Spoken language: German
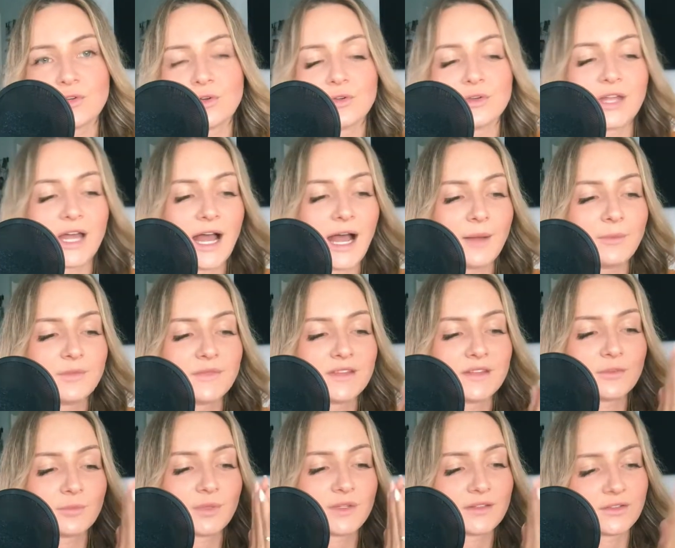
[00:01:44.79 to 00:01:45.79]
und
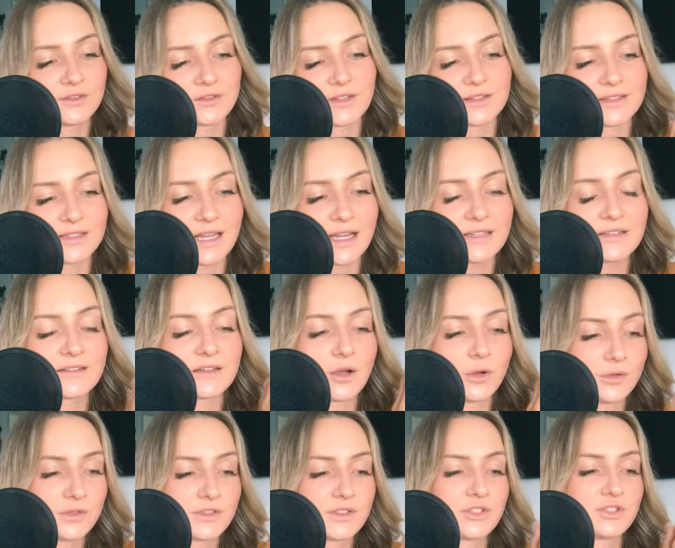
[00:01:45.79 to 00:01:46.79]
abends bzw. nachts
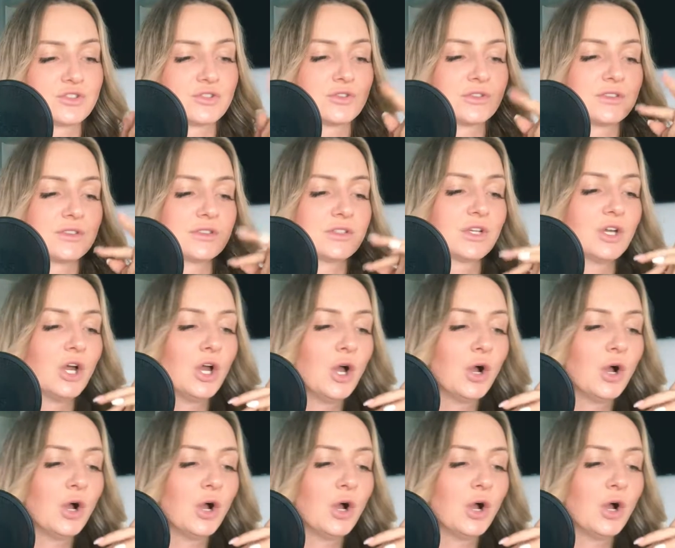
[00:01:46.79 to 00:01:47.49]
ausgeschüttet.